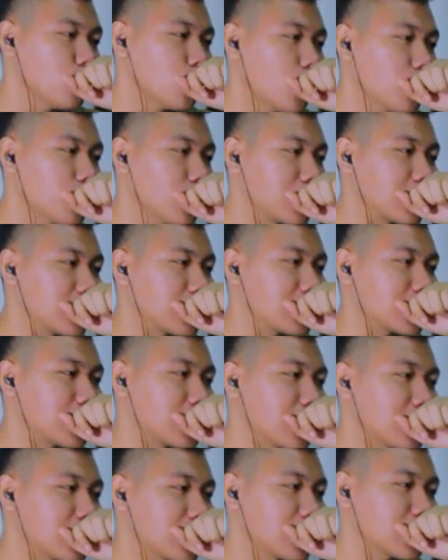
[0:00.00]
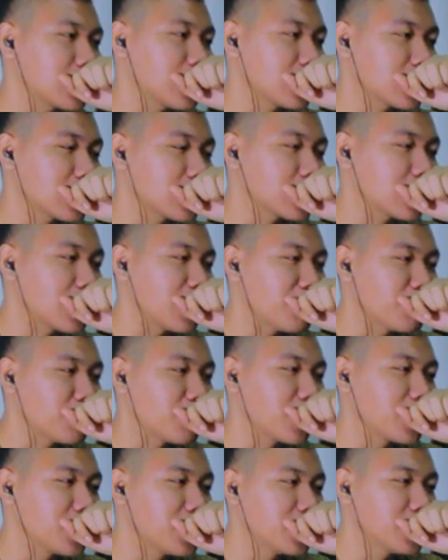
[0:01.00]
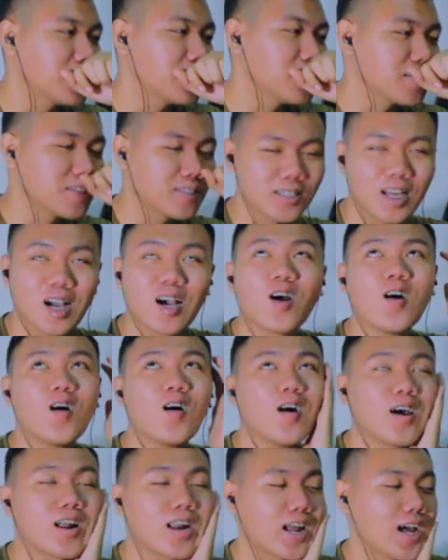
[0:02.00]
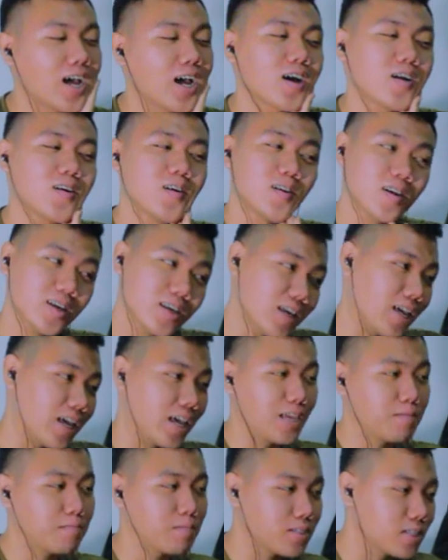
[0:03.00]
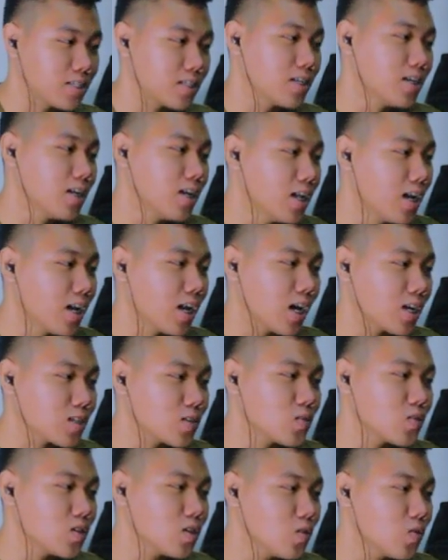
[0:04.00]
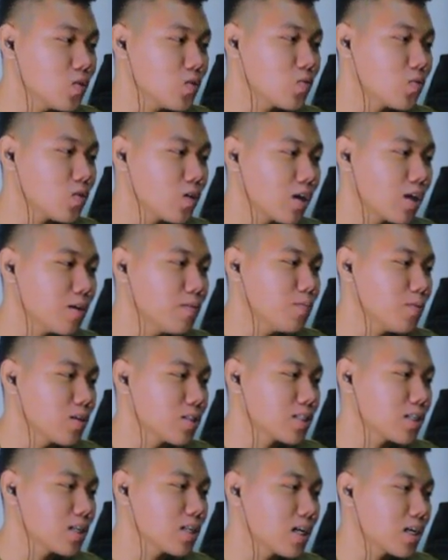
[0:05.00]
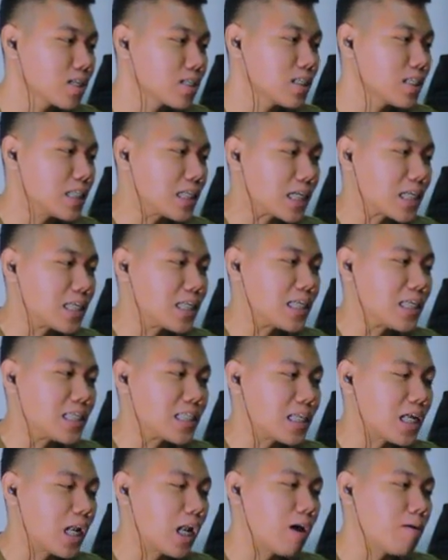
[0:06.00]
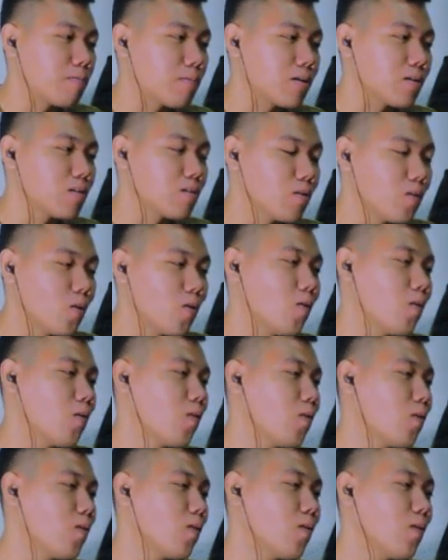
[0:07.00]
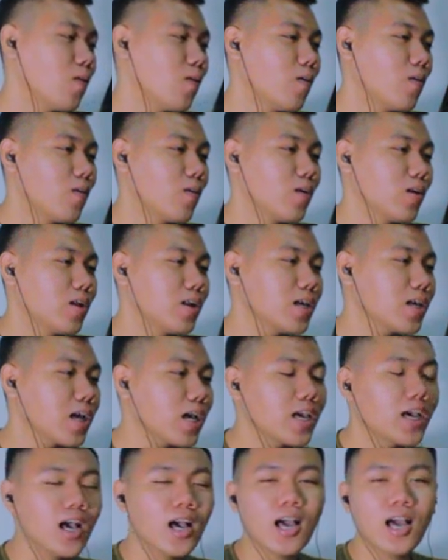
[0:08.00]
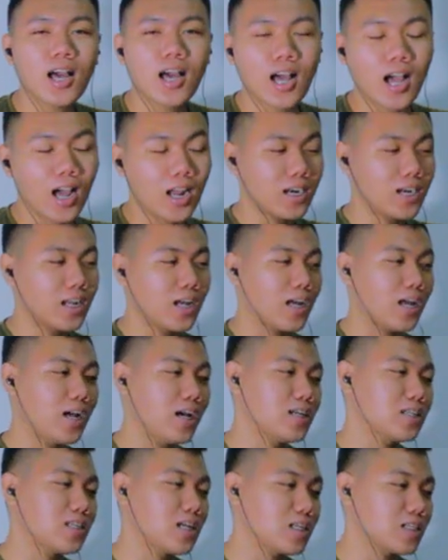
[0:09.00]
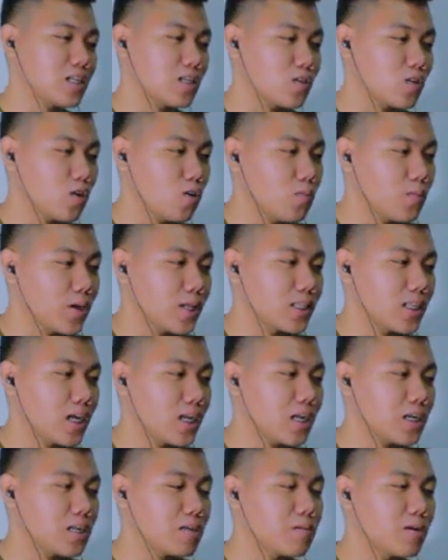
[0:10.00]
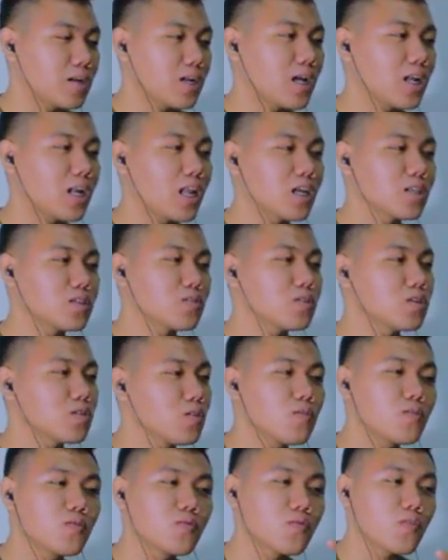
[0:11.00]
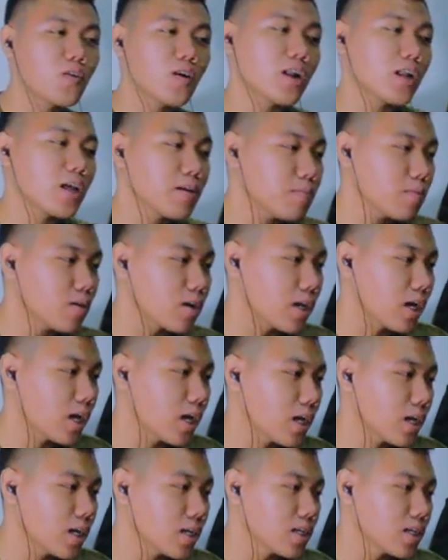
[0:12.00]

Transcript: Muhammad Iksan ternyata selama ini tengkorak oke masih langsung di Unfo Lemon tentang jejak digital lama oh. ini kayak ada salah satu komentar yang dimana langsung di Unfo Lemon ya